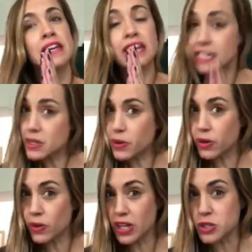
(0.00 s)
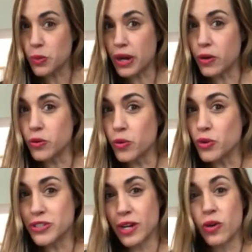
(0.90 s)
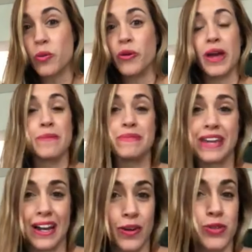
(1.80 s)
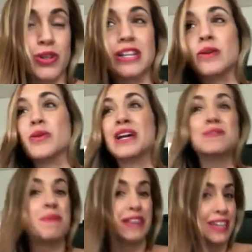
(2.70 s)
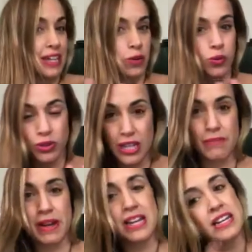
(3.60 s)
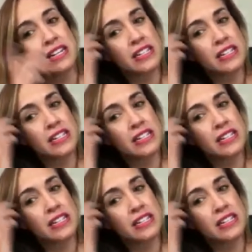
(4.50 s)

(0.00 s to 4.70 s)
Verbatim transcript: Les recuerdo que esto va con un consejo como de amiga. No soy ninguna experta en ningún tema.